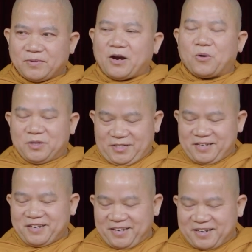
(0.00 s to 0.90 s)
ngồi
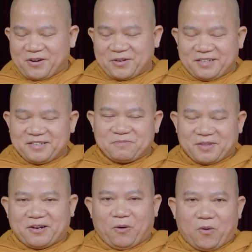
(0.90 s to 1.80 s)
suy nghĩ coi thử chúng
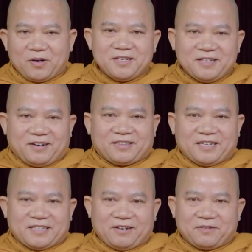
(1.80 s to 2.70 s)
ta khổ lý do
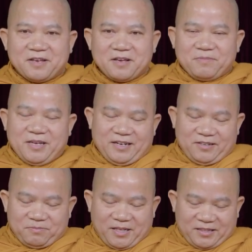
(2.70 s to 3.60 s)
tại sao bây giờ
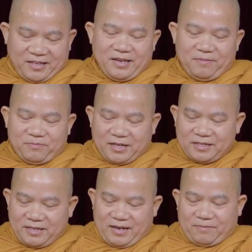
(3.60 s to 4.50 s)
chúng ta tìm
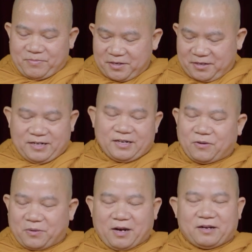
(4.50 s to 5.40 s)
cái nhân mà đưa đến cái
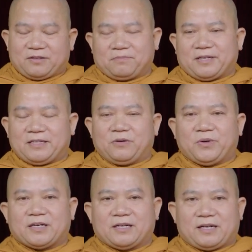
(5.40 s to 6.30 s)
khổ đó là chúng ta giải
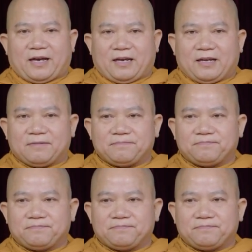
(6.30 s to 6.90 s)
quyết cái nó lạc à